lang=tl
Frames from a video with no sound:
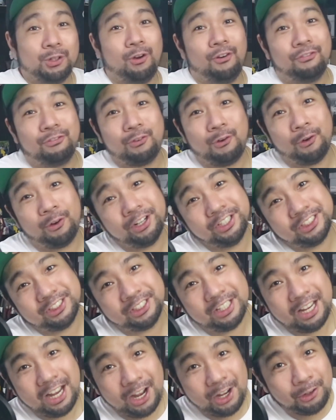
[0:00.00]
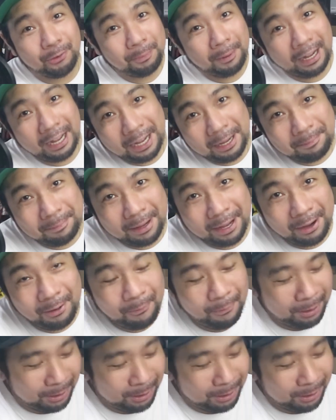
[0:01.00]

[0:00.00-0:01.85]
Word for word: So of course, ano pa nga ba?